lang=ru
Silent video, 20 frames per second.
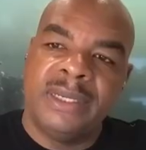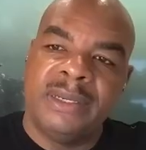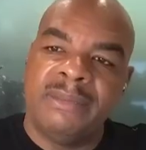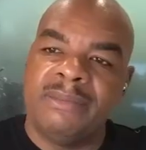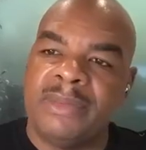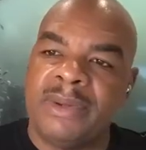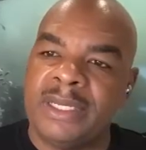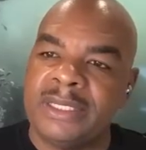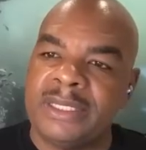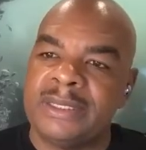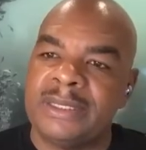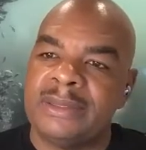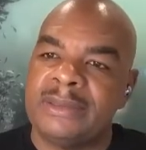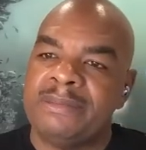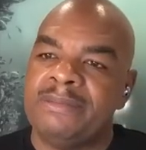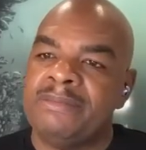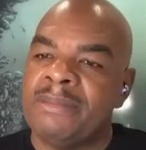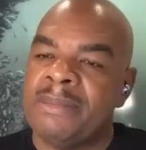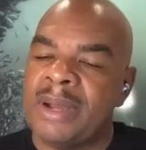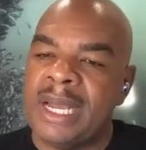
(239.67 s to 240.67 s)
Игровые
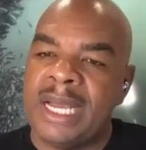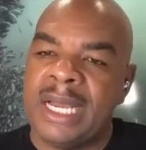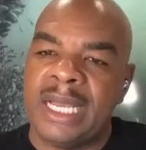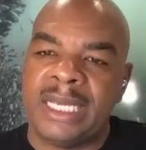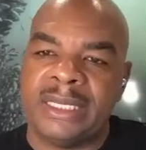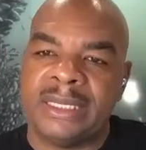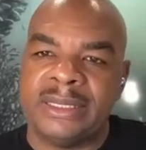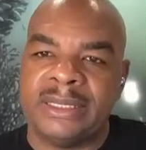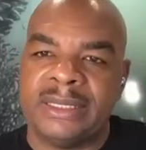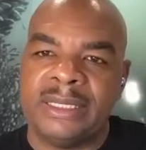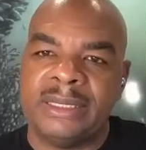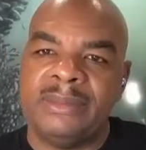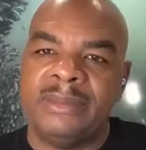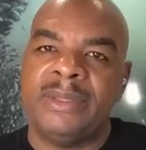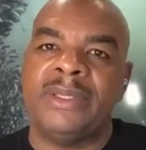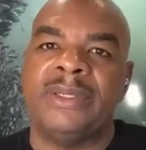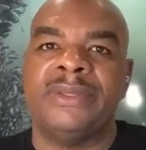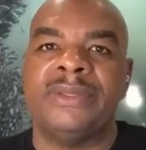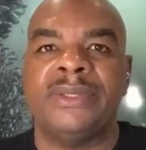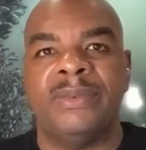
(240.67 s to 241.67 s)
токены должны
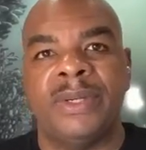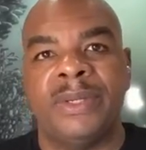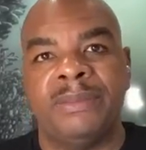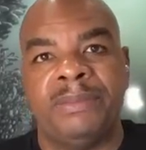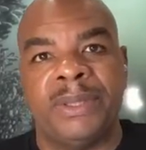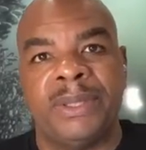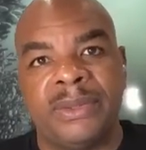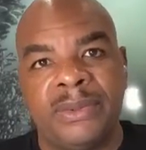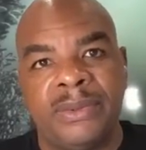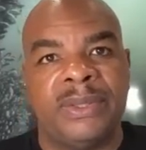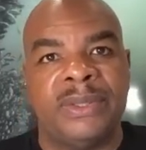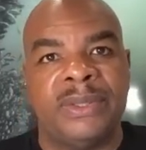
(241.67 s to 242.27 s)
добываться так же,